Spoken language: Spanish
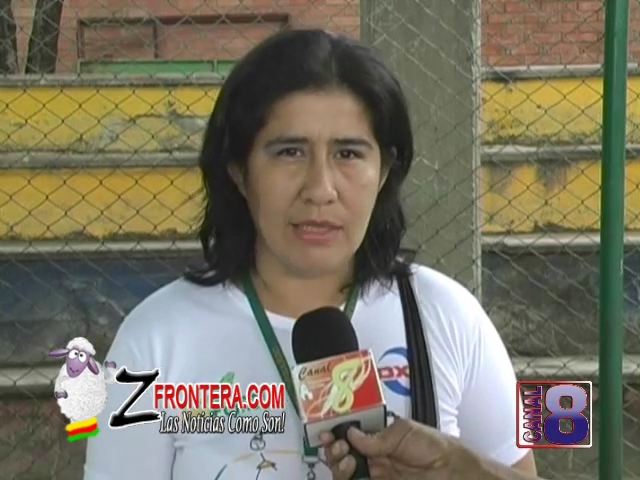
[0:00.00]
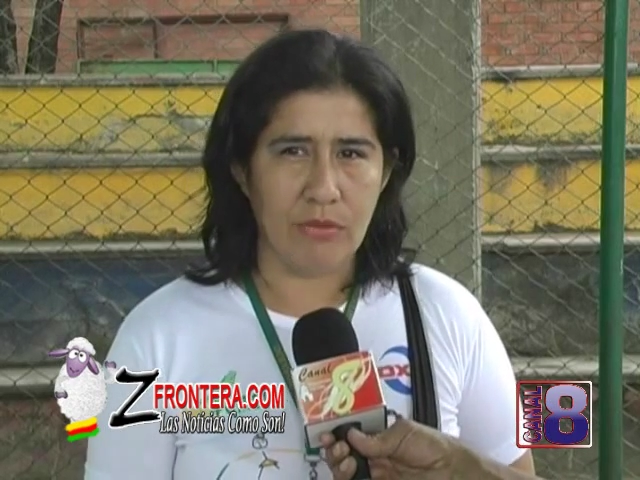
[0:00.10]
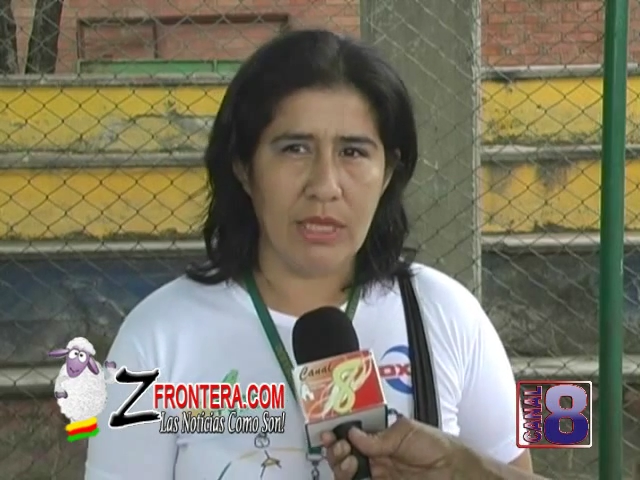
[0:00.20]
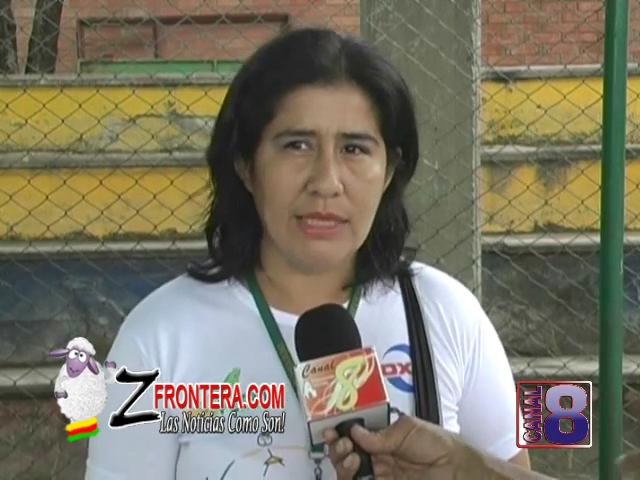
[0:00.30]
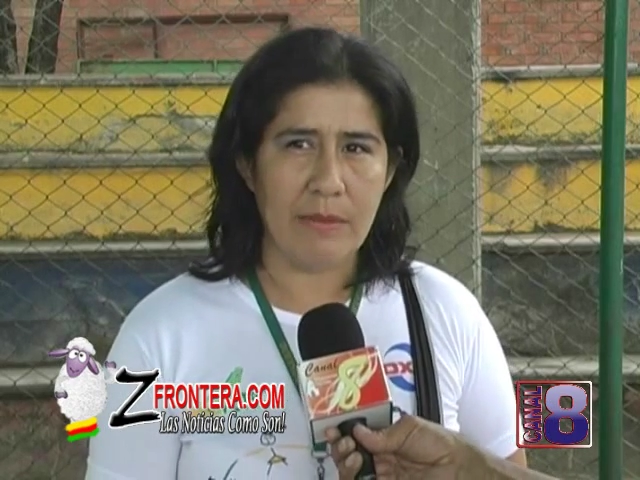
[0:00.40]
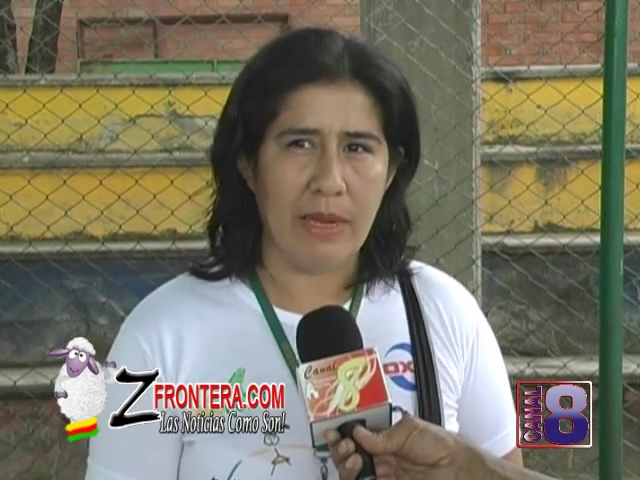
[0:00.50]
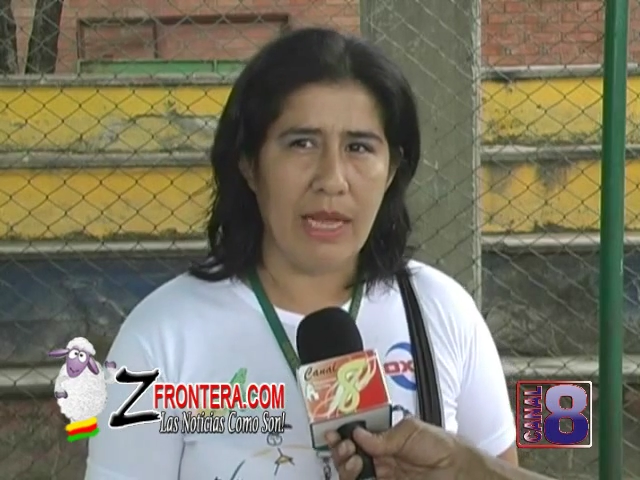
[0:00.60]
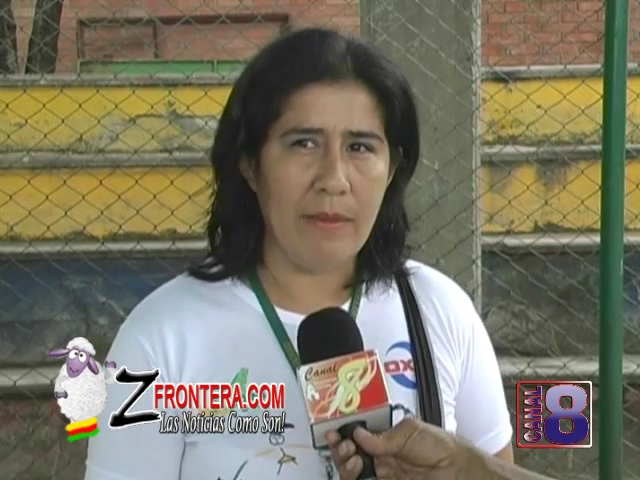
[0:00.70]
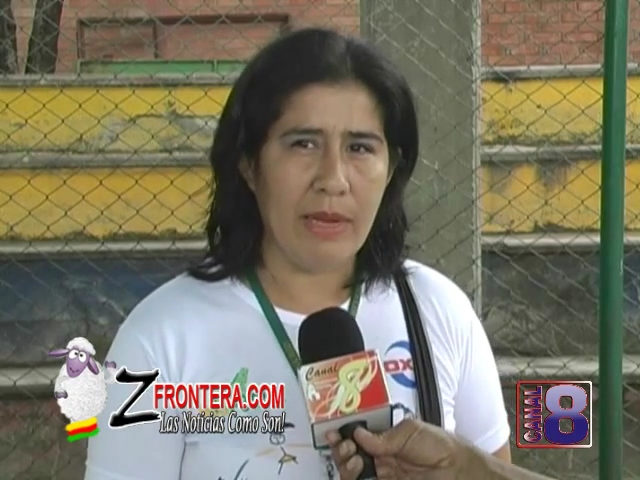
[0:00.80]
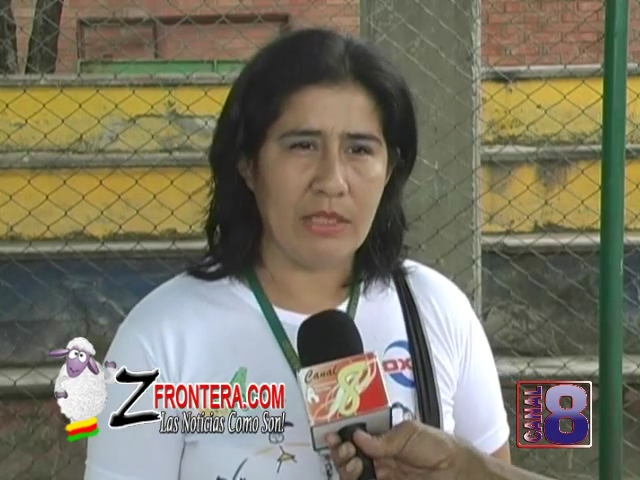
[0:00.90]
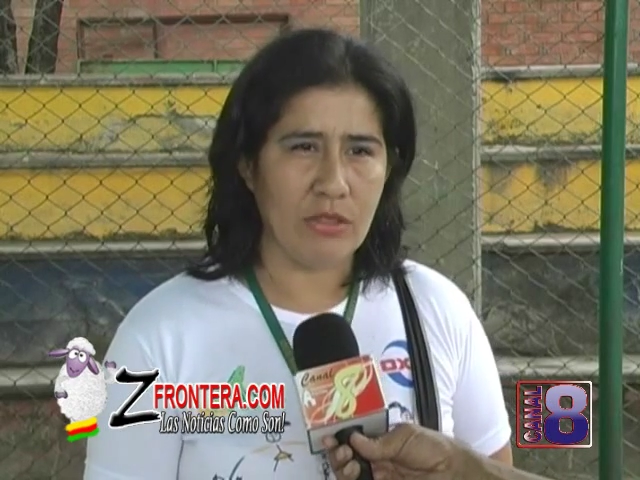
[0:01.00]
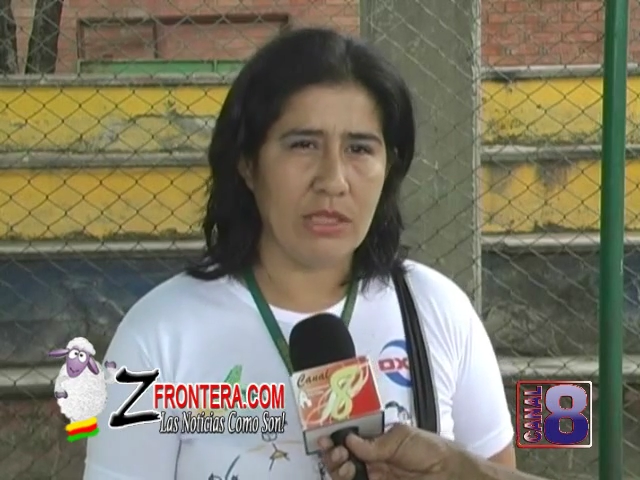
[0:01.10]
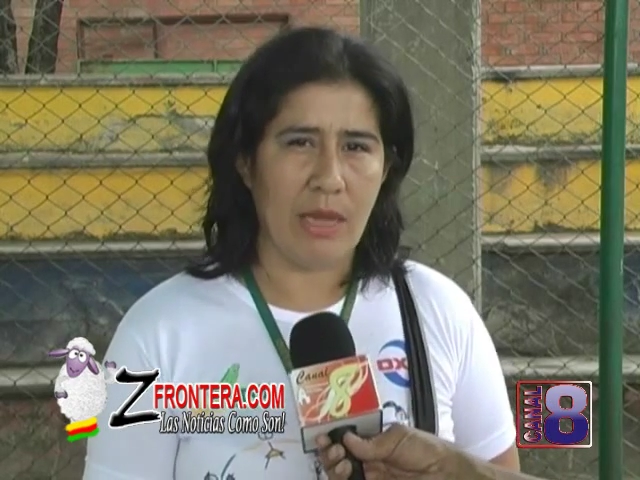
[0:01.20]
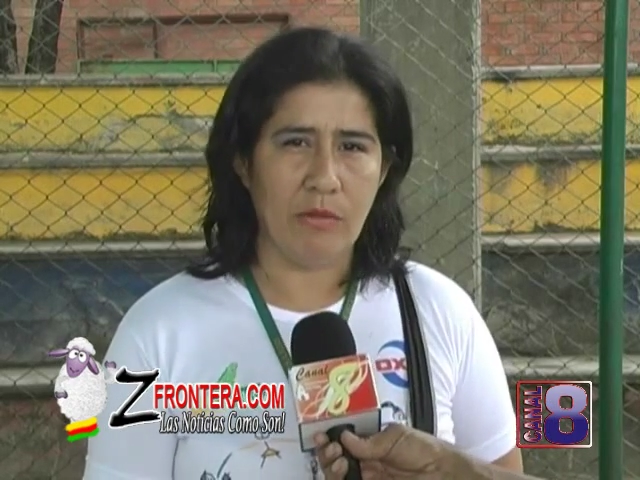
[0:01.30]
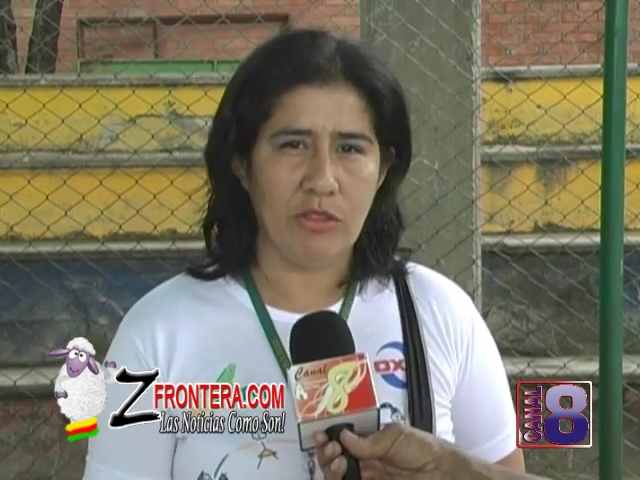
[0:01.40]
segunda semana de marzo
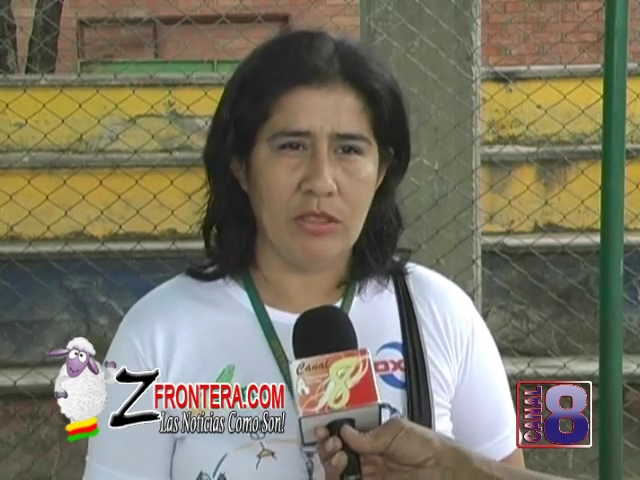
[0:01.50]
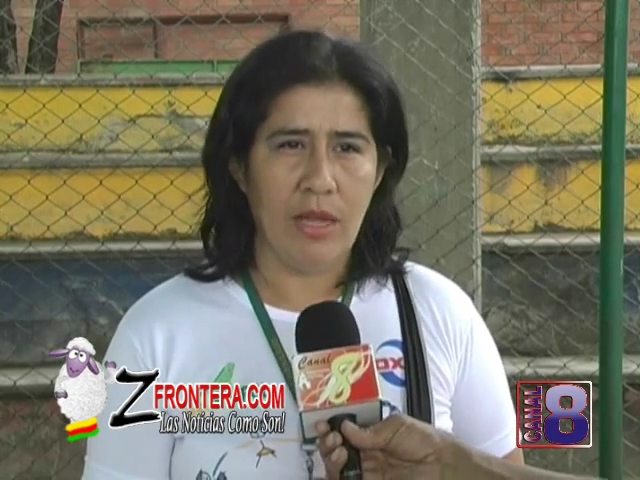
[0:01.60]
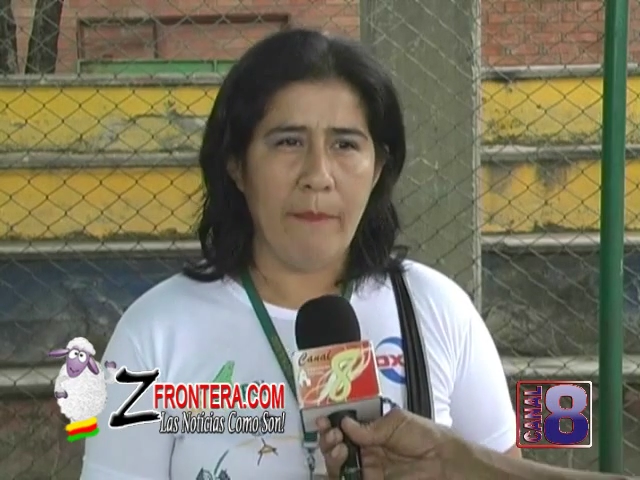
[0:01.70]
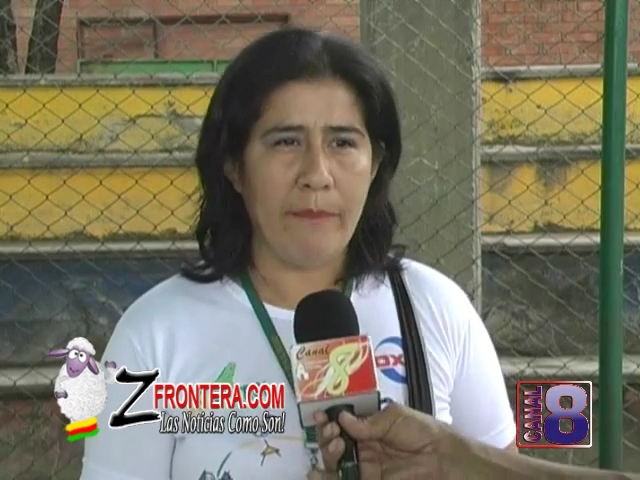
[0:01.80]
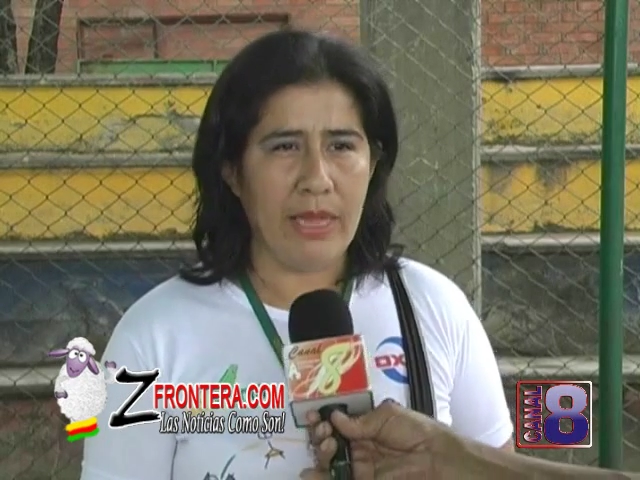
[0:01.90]
estamos